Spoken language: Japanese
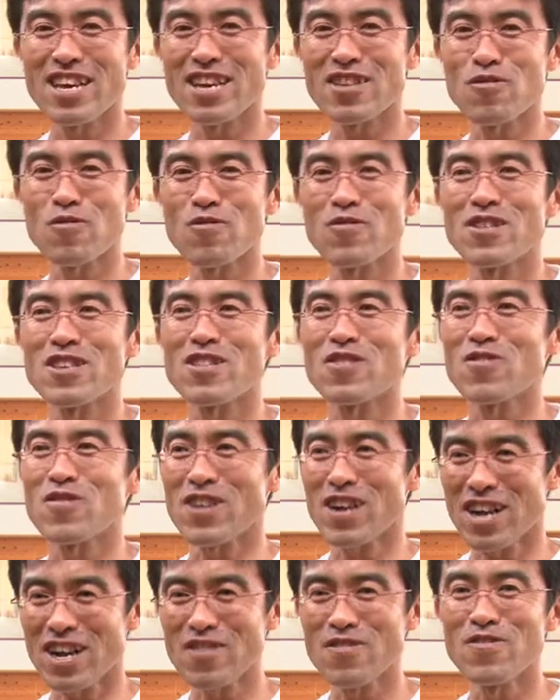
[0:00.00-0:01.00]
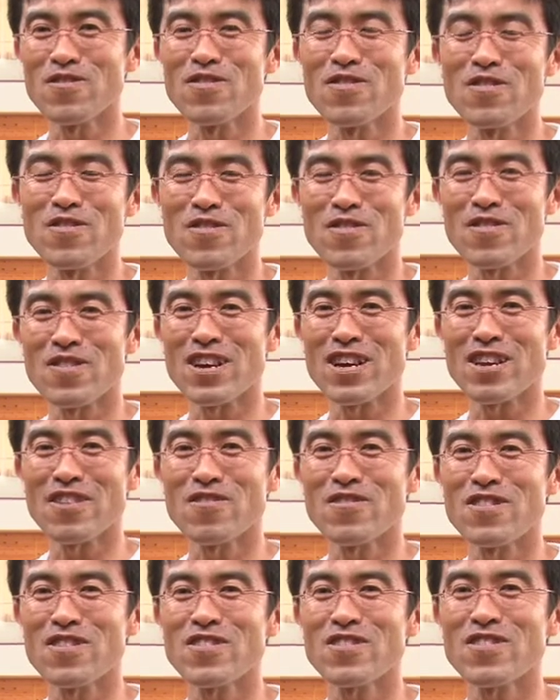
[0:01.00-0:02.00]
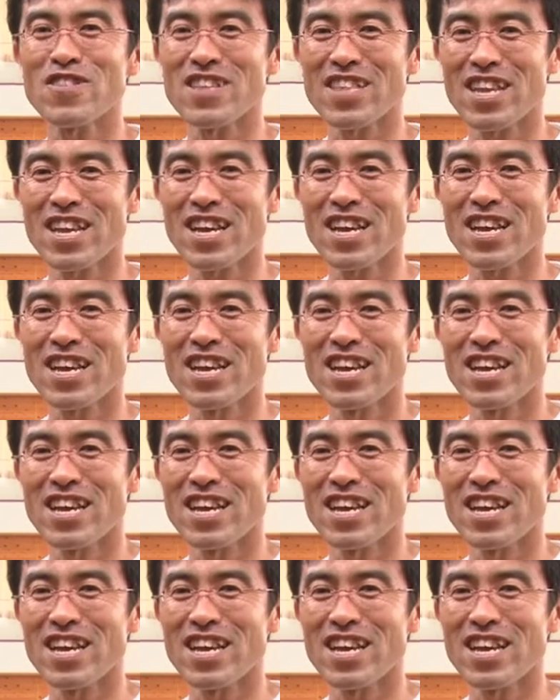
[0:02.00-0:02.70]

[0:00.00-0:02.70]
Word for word: 食事とか運動の内容について、